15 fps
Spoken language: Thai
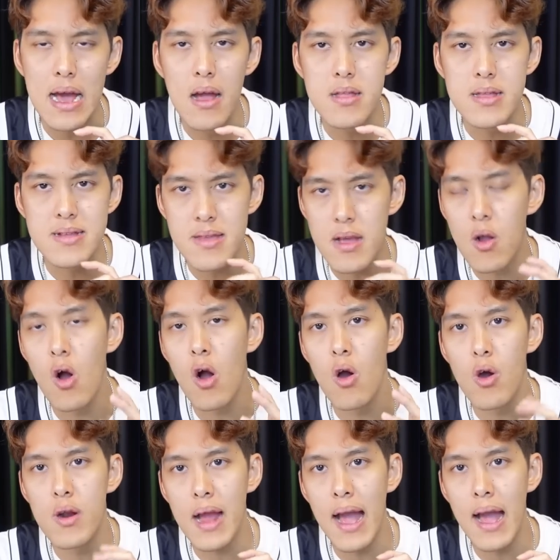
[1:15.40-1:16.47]
ยจริงๆก็
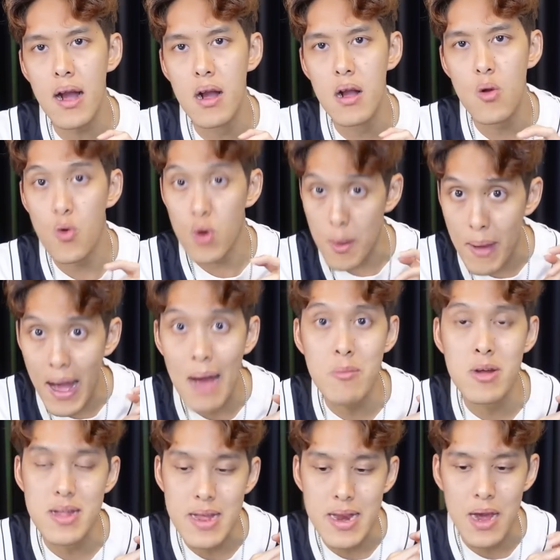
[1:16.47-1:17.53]
ค่อนข้างคุณภาพเล
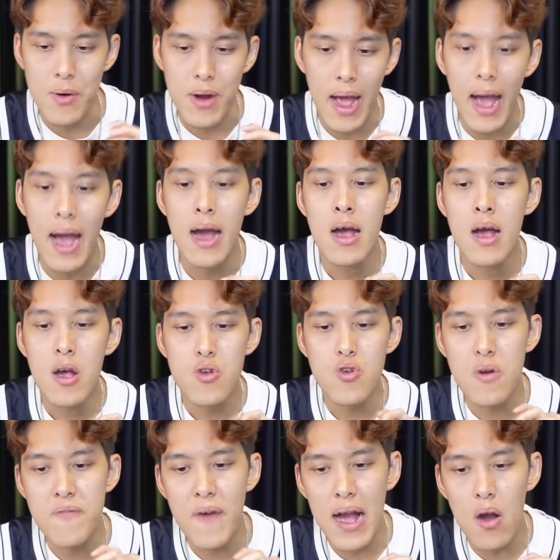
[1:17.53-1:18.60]
ยทีเดียวนะฮะส่ว
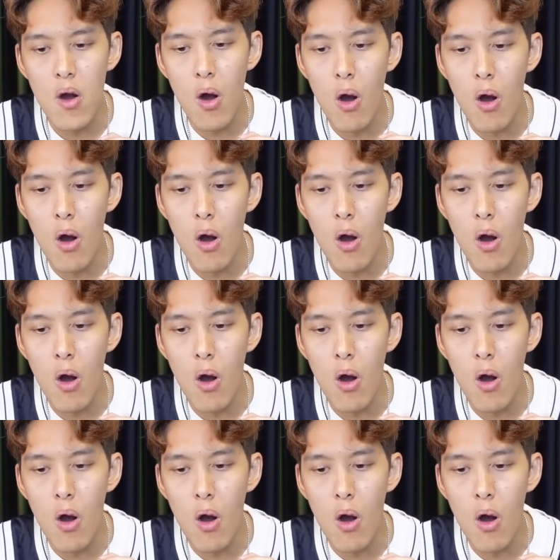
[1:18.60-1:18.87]
นฝั่งขอ